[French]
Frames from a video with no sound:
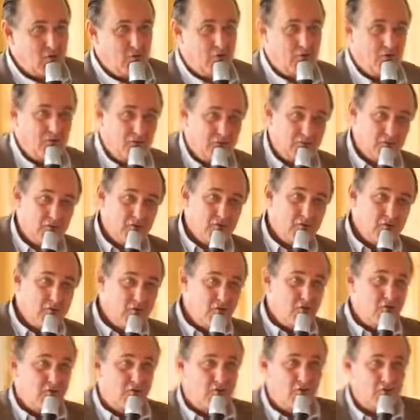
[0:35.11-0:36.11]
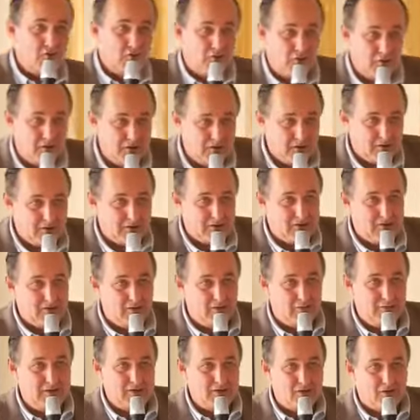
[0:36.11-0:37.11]
plus une autre qu'on est en train
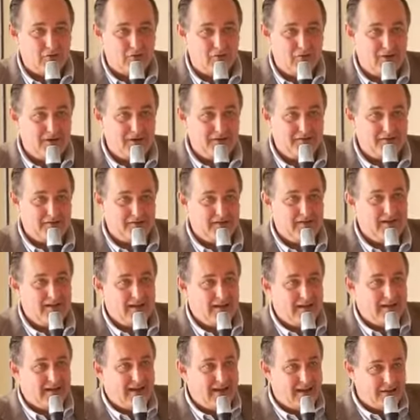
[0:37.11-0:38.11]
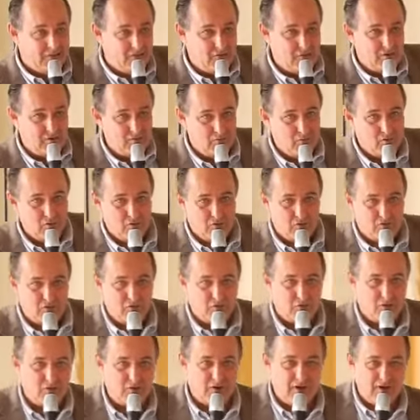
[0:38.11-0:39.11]
de mettre en place actuellement, on
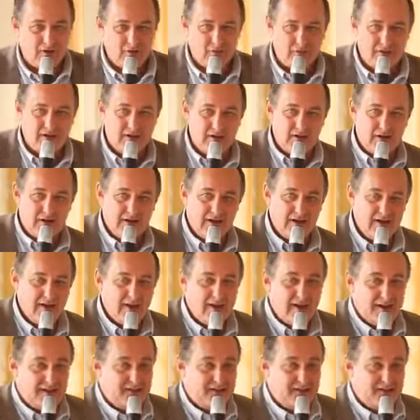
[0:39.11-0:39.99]
vous montrera tout à l'heure,